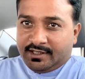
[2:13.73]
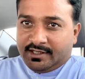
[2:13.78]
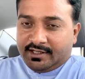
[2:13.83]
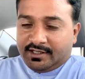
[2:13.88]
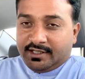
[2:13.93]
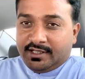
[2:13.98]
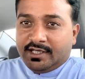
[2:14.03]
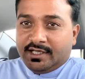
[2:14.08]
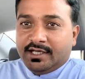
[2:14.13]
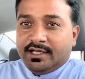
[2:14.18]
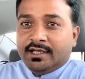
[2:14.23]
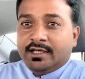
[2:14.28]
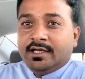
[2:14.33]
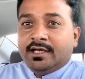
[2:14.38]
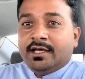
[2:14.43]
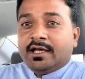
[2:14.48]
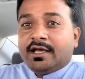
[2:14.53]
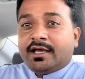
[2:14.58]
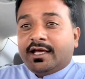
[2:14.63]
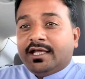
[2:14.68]
ठीक है
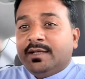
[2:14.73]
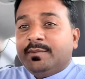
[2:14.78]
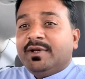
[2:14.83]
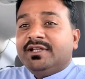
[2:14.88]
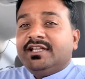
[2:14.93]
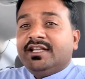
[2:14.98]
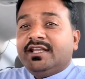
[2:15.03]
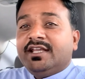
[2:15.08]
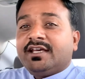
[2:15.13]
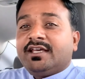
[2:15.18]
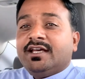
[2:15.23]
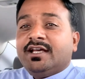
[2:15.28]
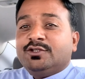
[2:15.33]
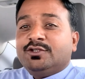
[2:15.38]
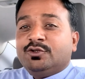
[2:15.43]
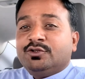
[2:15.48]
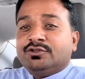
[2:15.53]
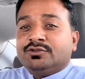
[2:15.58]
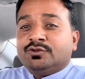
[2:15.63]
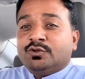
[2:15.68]
कई बंदे देखे
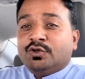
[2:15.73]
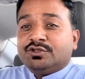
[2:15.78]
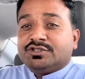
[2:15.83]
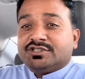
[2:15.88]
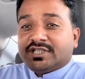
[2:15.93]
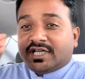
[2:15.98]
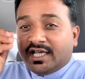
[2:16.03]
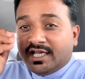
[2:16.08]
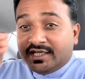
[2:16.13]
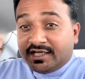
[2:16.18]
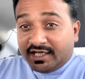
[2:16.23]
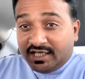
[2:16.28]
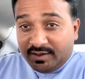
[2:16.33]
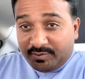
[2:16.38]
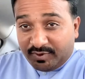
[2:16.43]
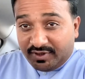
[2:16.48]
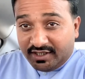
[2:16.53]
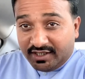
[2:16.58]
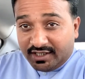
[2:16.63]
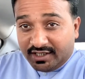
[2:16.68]
हैं जो चाय नहीं
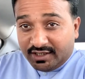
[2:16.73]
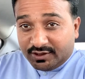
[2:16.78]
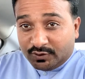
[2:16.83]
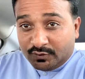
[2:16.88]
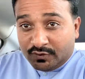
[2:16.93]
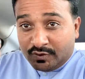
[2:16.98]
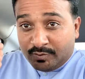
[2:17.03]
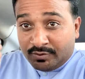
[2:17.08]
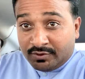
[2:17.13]
पियेंगे तो